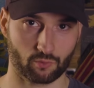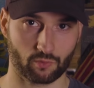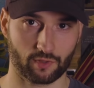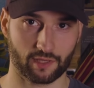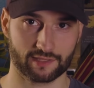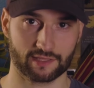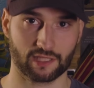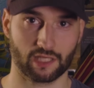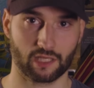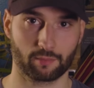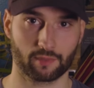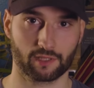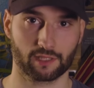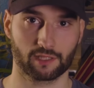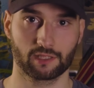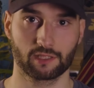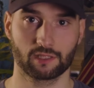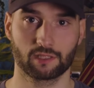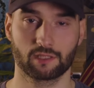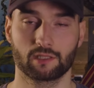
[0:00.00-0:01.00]
on reste à
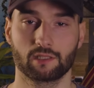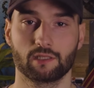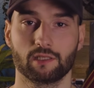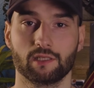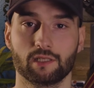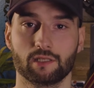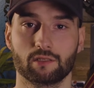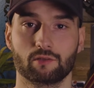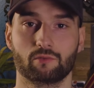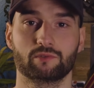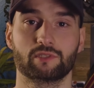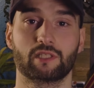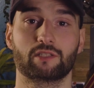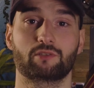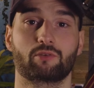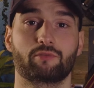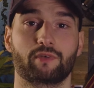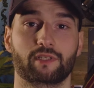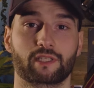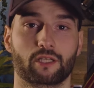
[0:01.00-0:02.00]
l'abri et on
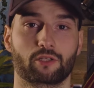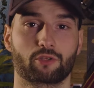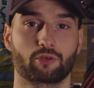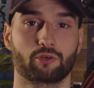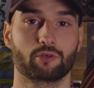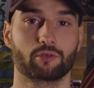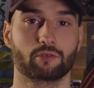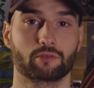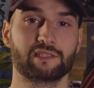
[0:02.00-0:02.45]
attend 24 heures.